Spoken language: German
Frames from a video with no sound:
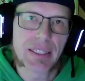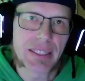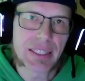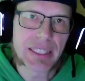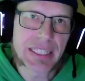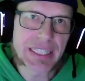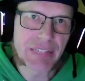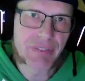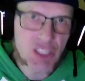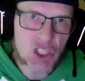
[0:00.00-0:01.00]
Das ist
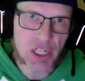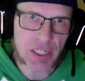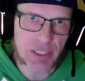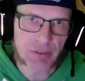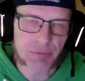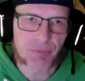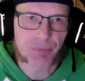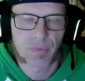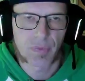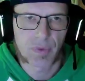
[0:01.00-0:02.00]
der Windschatten.
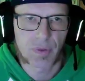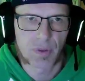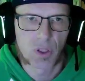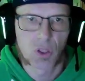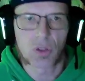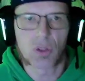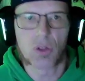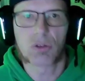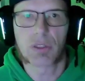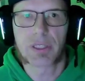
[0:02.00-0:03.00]

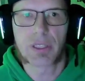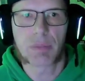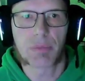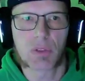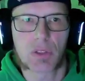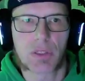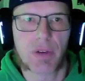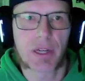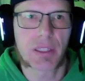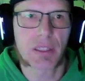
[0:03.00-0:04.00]
Ja, und dann hat man noch die
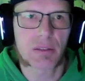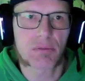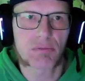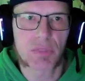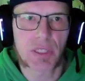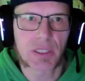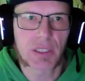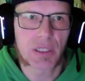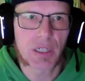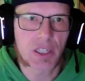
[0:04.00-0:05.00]
weiteren Dinge,
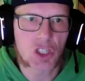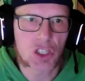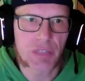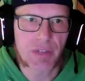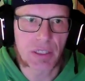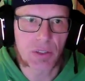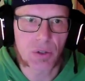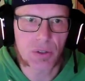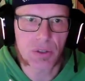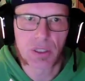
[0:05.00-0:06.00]
die da eingestellt werden
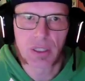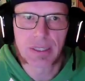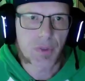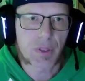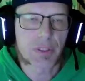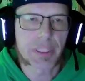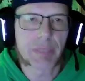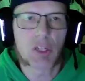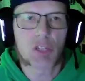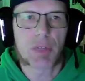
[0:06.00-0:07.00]
können.
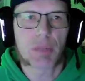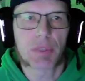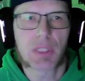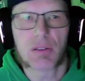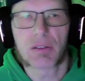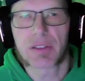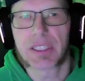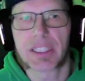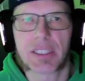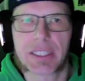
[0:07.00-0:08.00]
Zum Beispiel hat man da auch
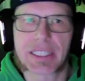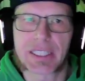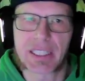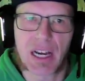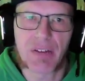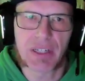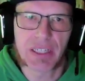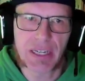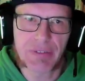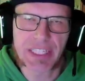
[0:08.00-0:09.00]
Strava
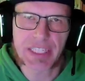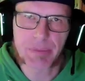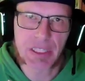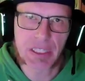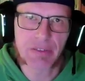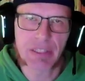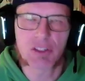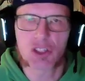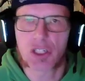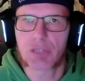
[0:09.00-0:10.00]
Live-Segmente, was
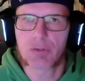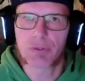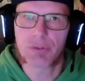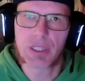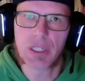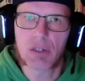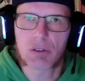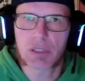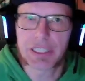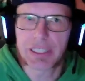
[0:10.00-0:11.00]
wahrscheinlich für viele
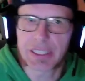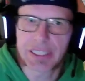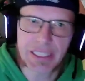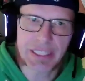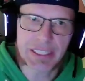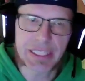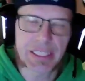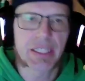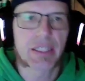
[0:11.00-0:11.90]
auch ganz interessant ist.